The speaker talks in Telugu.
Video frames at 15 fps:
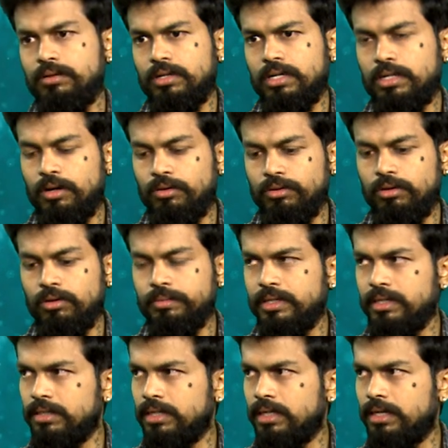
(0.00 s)
అనే ఒక టౌన్లో
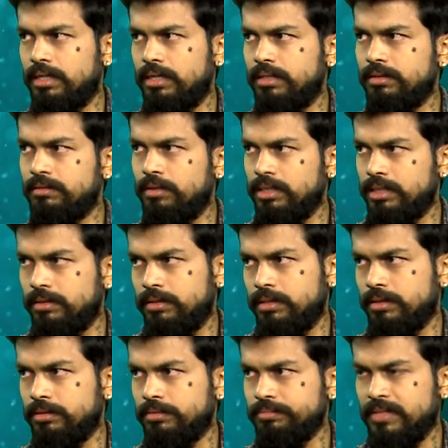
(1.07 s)
పెరిగిన
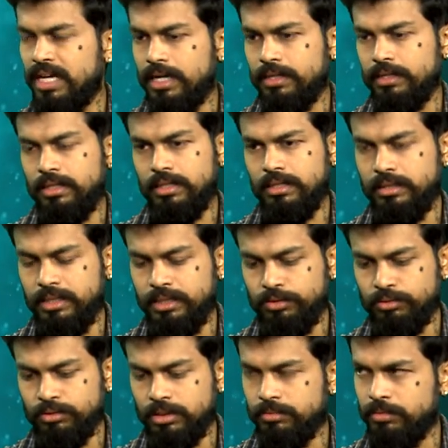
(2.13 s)
వాతావరణం అక్కడ నేను
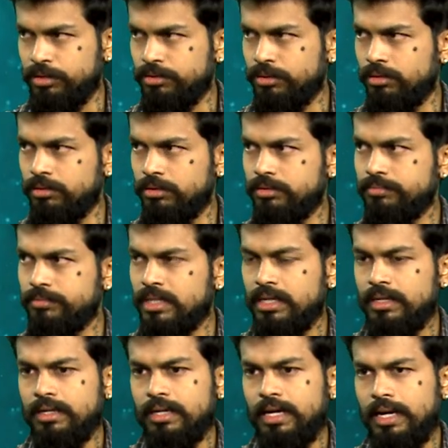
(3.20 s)
చూసిన మనుషులు
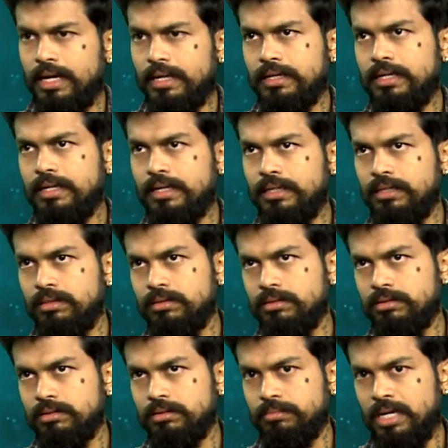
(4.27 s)
అలాగే రెండు
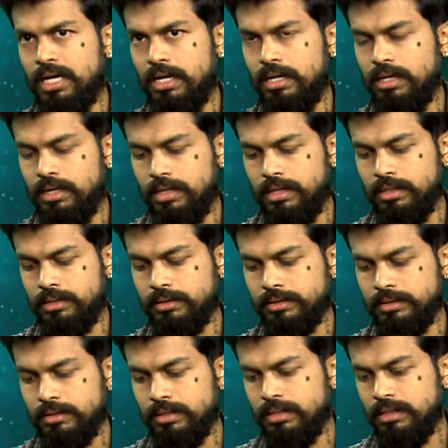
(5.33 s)
మా
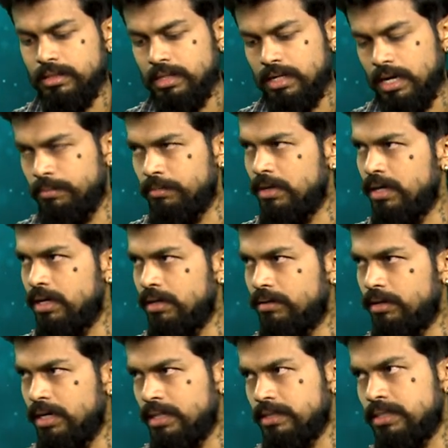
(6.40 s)
అమ్మ
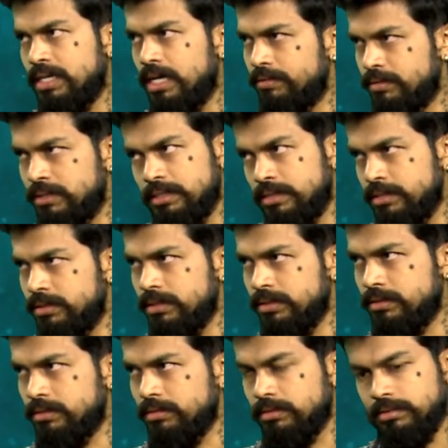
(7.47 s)
వాళ్ళంతా కన్వర్టెడ్
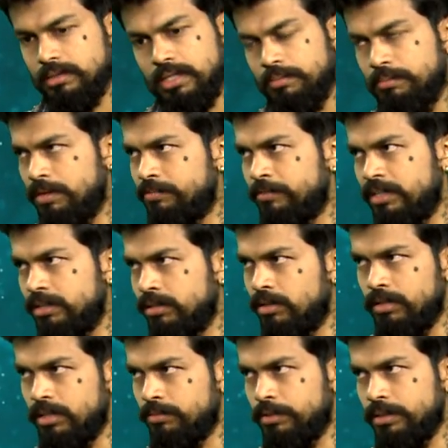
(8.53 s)
క్రిస్టియన్స్ అమ్మమ్మ వాళ్ళ ఇంట్లో